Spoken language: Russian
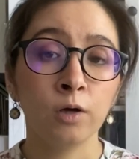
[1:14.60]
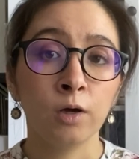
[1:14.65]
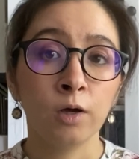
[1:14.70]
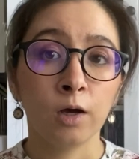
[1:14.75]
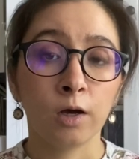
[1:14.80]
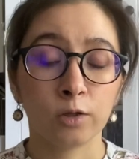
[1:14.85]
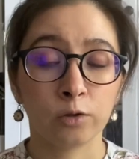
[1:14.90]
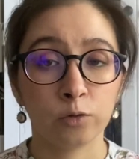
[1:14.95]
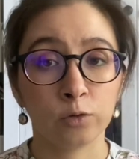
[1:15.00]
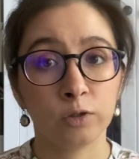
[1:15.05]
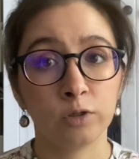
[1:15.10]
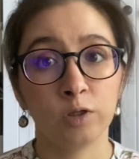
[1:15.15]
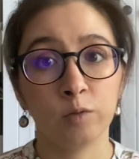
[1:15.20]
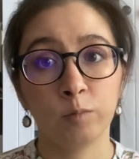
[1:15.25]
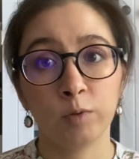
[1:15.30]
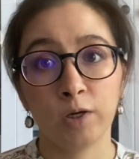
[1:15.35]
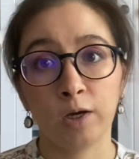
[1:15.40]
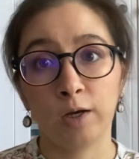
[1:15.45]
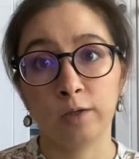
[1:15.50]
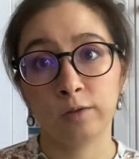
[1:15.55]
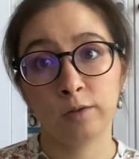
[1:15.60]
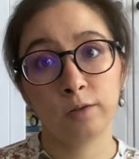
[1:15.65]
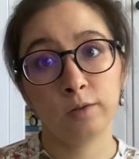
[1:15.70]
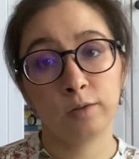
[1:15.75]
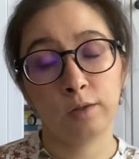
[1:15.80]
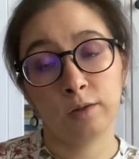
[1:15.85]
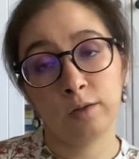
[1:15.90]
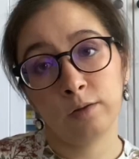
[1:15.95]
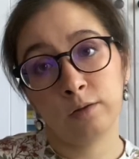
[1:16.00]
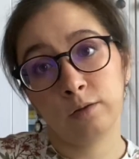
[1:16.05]
которое на Behance,
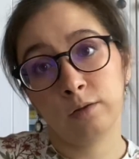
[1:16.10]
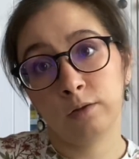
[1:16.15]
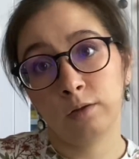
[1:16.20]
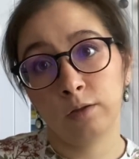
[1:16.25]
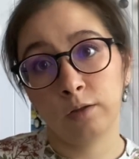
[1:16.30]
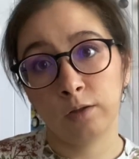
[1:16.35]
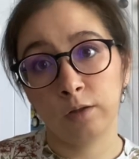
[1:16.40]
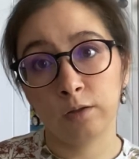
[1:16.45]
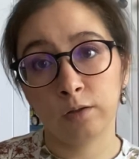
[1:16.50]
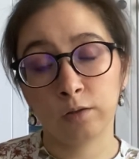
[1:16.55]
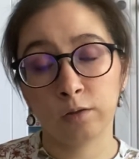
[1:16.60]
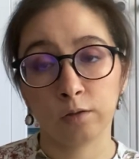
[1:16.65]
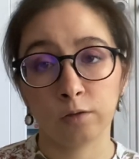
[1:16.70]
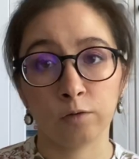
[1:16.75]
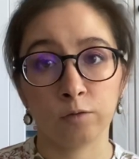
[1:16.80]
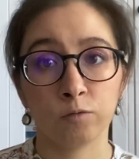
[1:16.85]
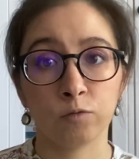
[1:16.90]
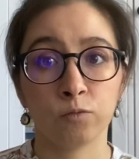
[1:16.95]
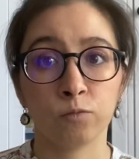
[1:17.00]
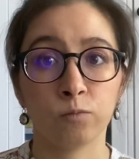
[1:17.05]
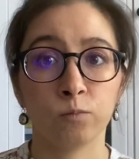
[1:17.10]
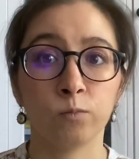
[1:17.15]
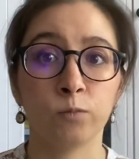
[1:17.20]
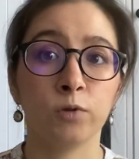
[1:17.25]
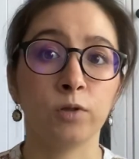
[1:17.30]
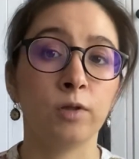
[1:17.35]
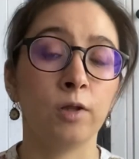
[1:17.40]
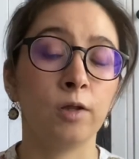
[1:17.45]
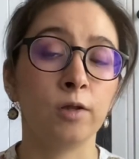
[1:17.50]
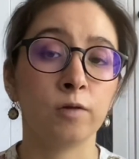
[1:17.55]
кстати, ссылка есть э,
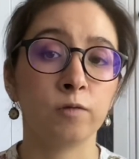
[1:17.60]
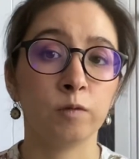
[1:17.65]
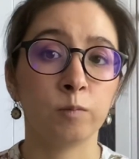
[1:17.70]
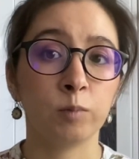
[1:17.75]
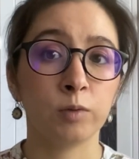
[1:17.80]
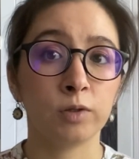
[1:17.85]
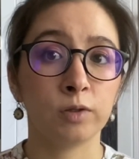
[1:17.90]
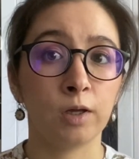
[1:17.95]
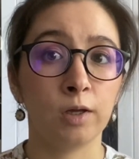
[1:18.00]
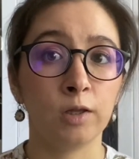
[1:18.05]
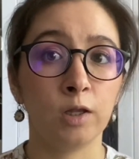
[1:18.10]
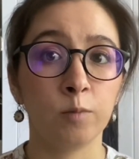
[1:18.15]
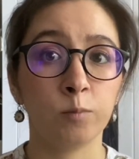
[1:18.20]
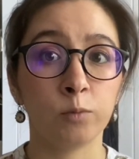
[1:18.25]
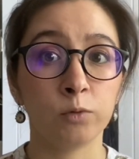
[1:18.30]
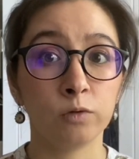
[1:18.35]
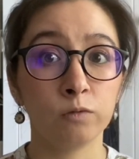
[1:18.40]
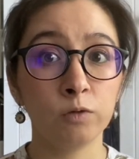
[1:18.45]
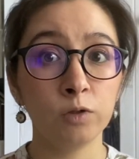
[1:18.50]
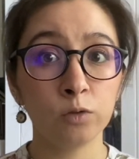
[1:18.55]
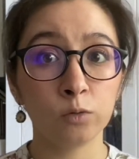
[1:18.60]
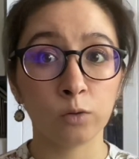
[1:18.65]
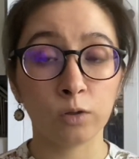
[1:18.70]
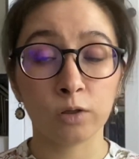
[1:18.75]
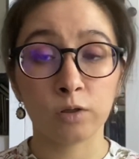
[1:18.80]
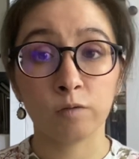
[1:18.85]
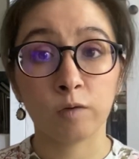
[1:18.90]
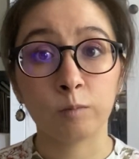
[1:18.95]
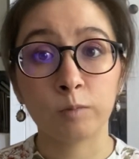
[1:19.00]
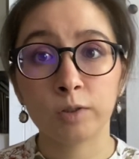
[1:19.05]
здесь в описании под видео,
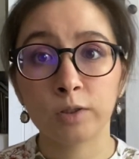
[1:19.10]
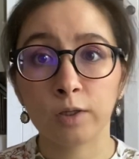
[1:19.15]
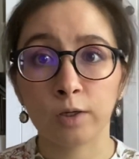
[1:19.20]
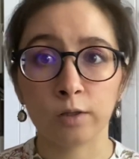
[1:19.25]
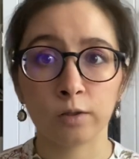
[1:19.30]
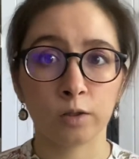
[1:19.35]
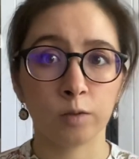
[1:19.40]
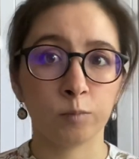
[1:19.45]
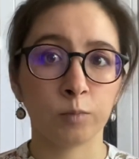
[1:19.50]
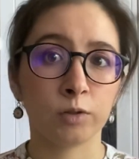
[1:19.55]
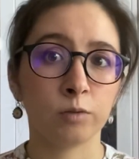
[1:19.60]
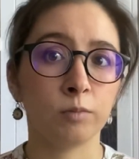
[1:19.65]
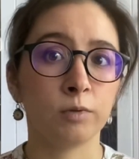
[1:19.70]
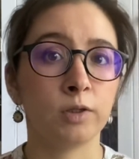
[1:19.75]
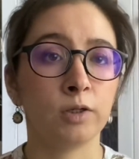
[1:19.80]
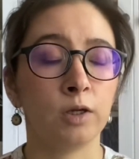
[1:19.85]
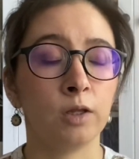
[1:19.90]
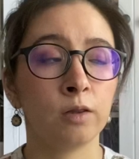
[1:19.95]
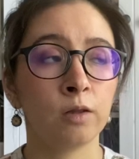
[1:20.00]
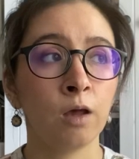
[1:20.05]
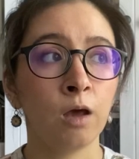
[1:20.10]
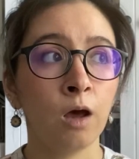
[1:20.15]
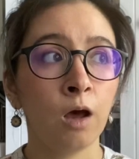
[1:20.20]
если вам интересно посмотреть.